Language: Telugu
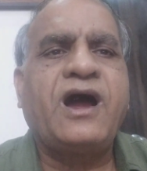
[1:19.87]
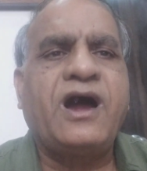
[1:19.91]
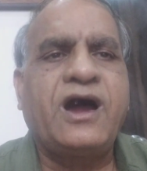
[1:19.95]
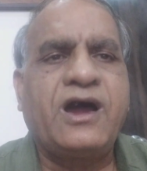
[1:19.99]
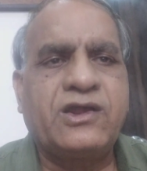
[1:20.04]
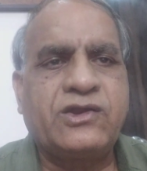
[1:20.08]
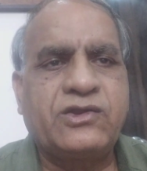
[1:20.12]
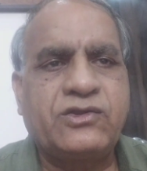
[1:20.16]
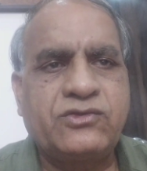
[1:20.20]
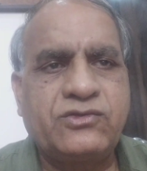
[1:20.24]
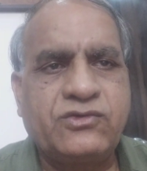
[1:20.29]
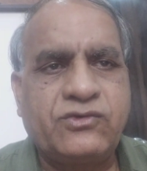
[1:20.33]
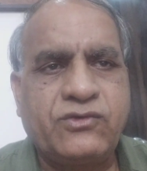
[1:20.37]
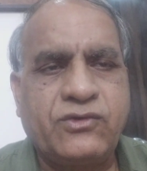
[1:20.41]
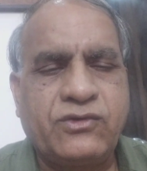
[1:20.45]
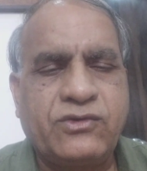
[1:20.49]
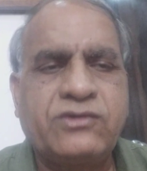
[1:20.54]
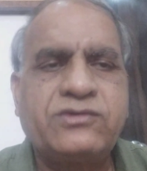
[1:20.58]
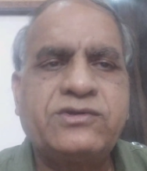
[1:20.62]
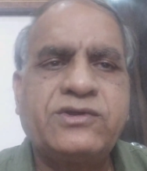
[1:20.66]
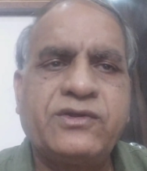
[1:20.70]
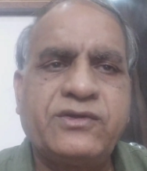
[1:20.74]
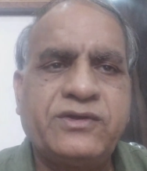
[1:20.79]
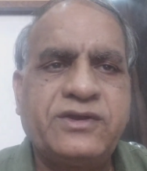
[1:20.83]
ఆ రోజు
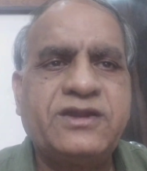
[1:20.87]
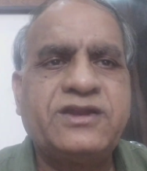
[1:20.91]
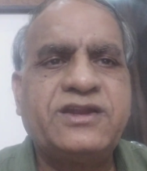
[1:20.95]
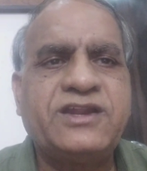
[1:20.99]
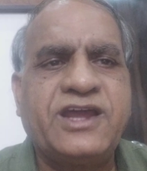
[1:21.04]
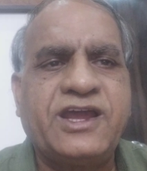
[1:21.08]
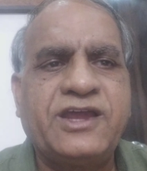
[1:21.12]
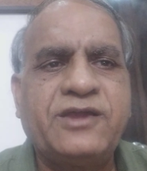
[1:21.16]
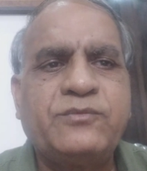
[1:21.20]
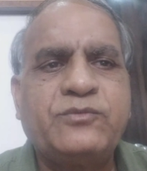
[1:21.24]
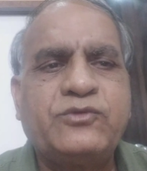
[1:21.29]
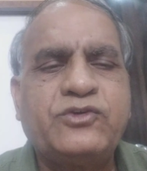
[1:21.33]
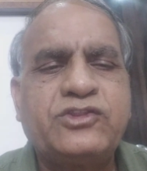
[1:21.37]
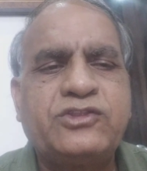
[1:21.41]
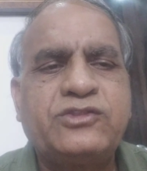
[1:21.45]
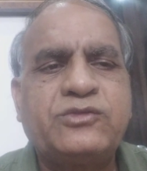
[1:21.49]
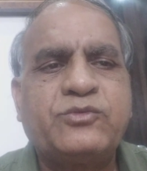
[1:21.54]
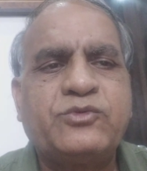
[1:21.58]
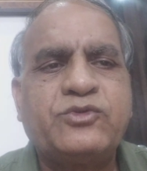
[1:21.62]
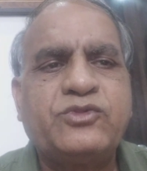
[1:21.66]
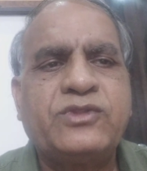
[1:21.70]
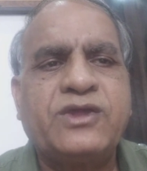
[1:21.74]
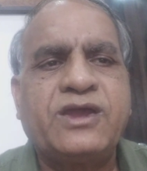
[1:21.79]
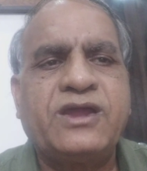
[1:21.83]
కోర్టులో ఉండే న్యాయమూర్తి
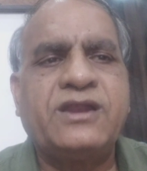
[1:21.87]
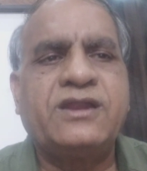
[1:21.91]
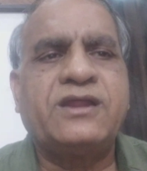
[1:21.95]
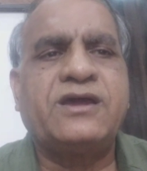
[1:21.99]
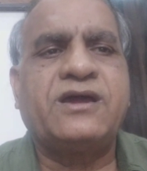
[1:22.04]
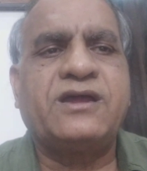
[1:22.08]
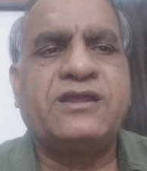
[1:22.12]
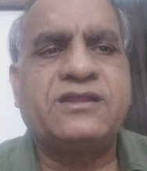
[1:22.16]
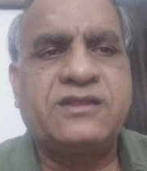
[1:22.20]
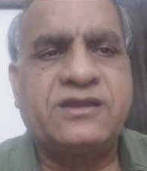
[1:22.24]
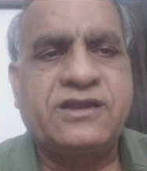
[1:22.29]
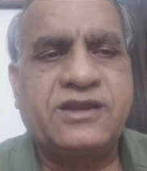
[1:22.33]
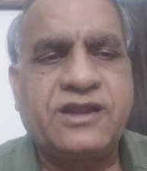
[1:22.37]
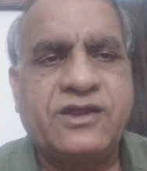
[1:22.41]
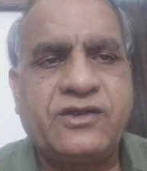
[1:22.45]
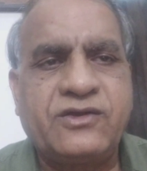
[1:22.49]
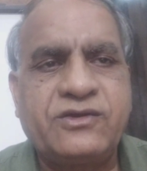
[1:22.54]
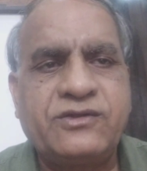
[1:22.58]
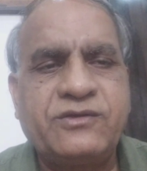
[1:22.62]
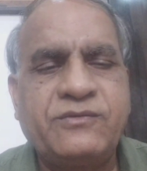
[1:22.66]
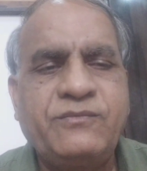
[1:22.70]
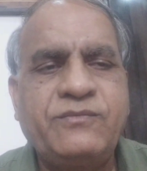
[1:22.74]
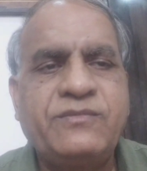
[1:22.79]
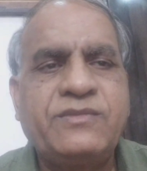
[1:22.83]
ముందు ఆయన హాజరు
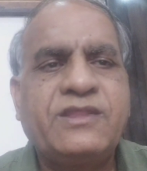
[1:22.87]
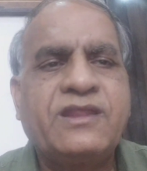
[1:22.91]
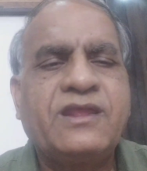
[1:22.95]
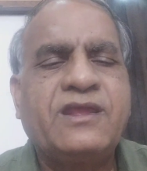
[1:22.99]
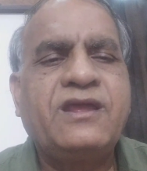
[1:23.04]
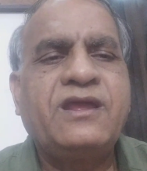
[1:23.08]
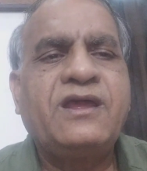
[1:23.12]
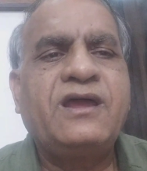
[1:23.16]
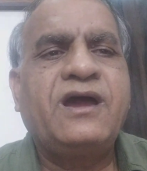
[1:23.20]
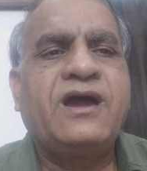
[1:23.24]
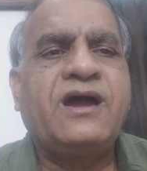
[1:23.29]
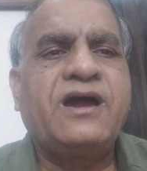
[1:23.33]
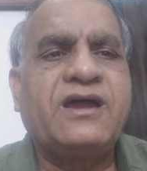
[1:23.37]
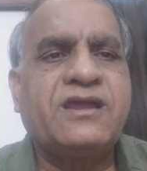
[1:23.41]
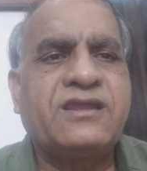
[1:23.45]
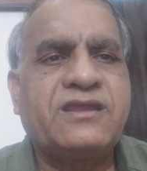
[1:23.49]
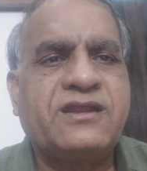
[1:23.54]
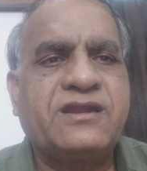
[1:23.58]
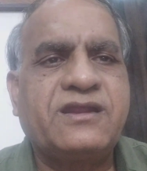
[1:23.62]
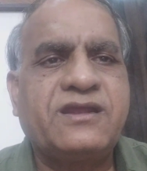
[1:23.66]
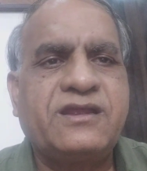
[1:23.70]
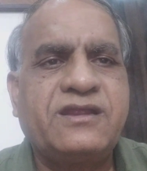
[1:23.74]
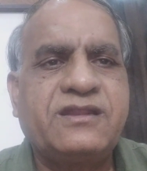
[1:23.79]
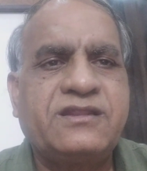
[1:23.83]
కావడం
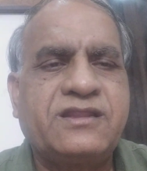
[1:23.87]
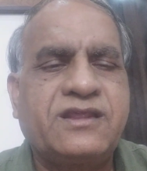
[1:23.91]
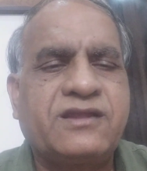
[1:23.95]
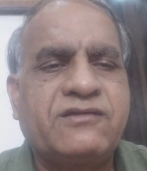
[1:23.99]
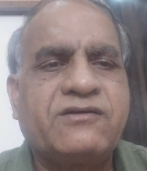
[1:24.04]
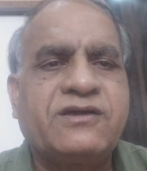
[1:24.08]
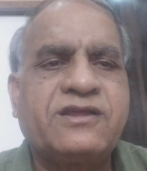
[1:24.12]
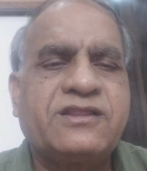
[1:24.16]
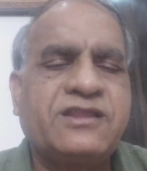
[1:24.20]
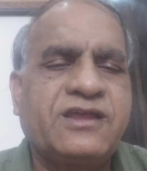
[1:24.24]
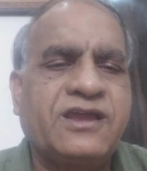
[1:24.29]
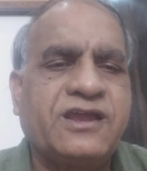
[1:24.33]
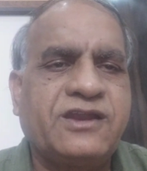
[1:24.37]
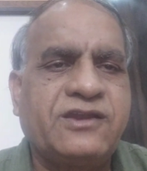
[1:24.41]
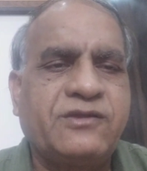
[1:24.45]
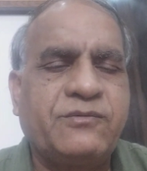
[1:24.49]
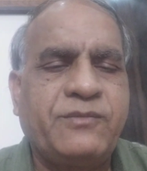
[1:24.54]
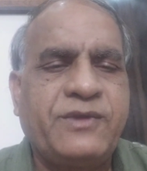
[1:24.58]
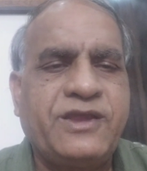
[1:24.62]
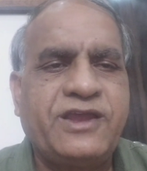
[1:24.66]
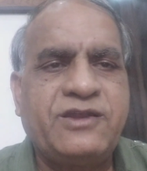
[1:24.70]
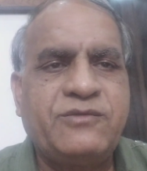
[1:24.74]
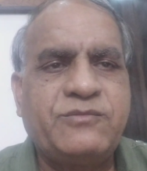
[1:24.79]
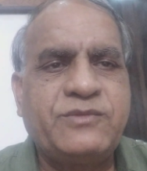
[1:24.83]
హాజరైన తర్వాత ఆయన
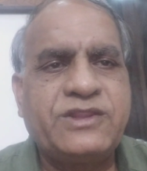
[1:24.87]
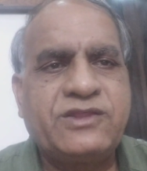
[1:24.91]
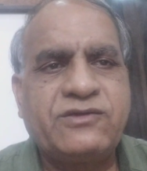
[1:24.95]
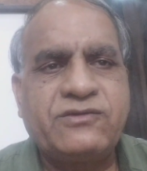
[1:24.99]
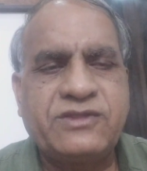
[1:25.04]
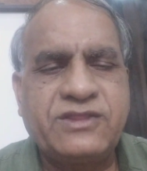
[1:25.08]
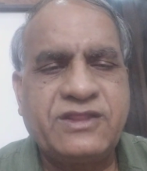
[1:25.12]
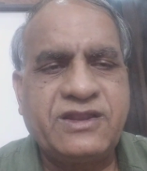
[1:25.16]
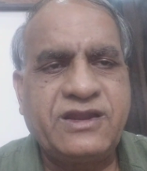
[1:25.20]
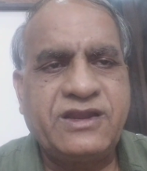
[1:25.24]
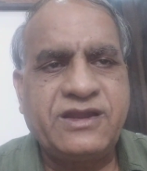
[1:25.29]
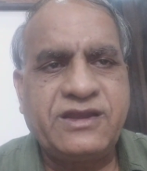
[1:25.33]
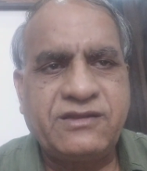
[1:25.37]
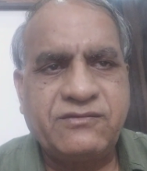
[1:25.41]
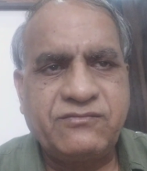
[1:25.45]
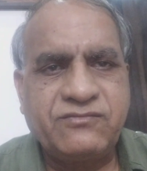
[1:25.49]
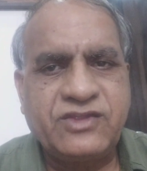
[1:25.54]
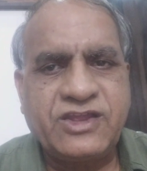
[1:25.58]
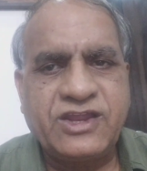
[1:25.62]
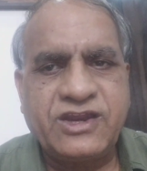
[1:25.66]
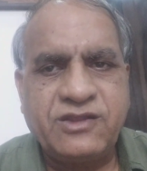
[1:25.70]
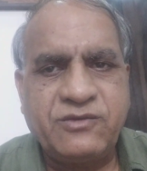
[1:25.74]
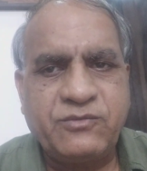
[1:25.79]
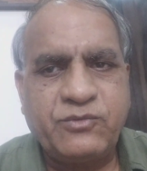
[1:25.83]
బెయిల్ మీద వదిలేయడం
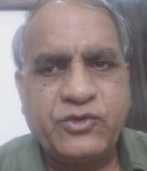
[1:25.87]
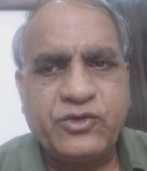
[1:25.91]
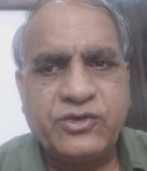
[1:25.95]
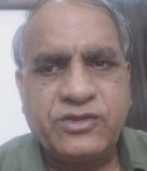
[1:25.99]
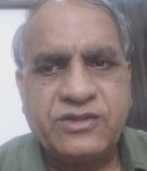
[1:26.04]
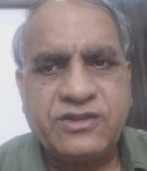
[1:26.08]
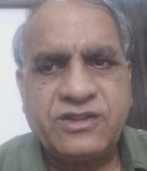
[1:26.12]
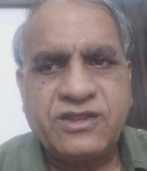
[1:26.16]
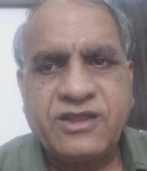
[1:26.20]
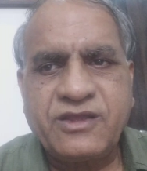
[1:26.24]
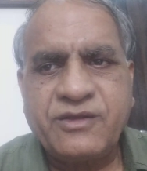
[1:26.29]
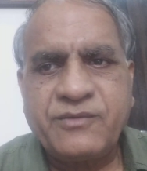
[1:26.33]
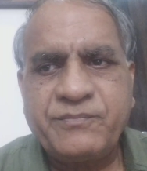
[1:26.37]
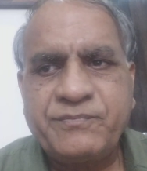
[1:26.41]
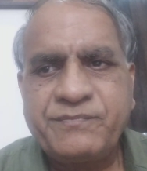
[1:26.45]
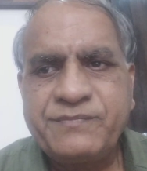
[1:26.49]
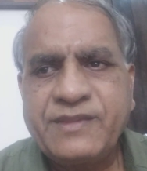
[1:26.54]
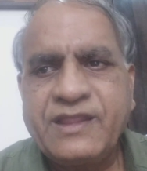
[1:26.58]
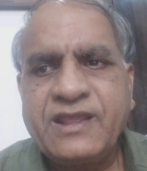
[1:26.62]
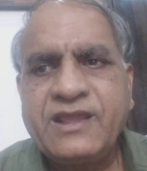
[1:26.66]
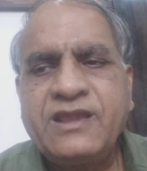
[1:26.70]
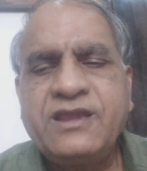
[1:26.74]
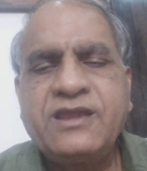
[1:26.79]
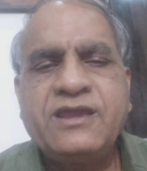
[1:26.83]
జరిగిపోయింది
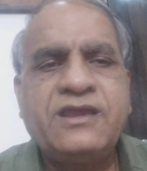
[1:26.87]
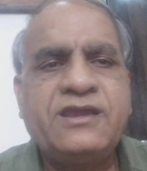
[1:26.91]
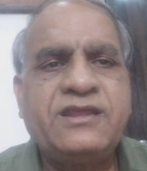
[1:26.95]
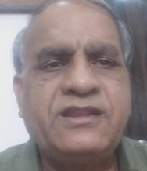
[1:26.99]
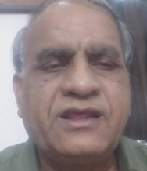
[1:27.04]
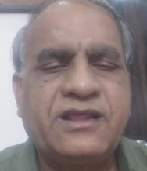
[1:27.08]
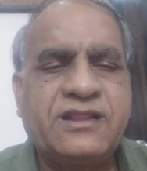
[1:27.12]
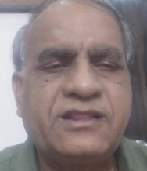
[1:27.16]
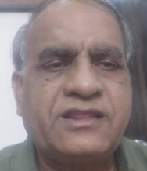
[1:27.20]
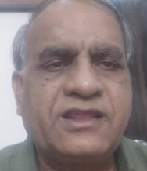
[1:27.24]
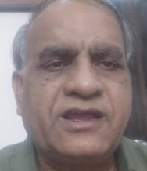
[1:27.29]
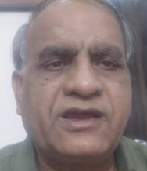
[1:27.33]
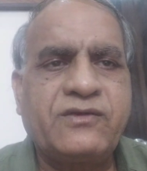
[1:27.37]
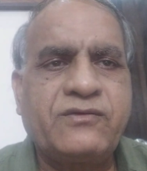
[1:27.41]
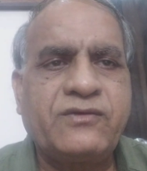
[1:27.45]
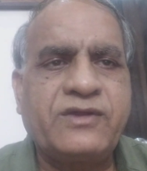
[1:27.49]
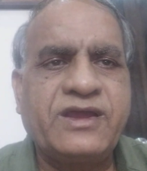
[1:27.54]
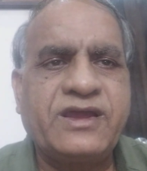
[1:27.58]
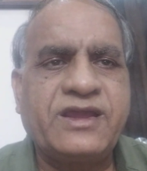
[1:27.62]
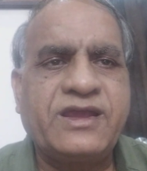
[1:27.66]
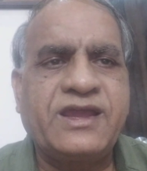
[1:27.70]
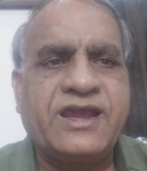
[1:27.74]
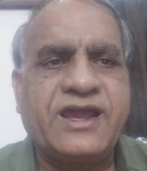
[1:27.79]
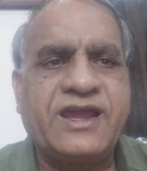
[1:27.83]
ఇదంతా కూడా
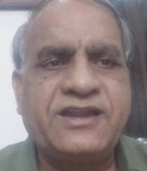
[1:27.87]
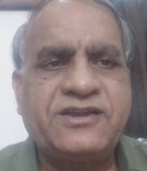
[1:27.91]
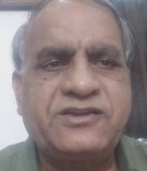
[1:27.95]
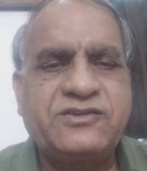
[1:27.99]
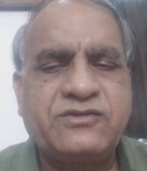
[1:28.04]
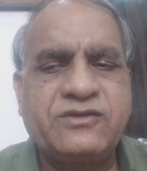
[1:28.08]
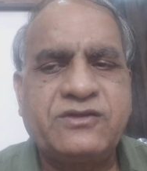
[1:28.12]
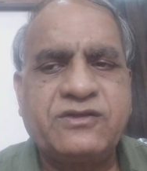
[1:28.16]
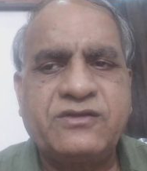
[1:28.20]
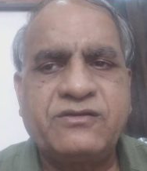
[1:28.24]
క్యాష్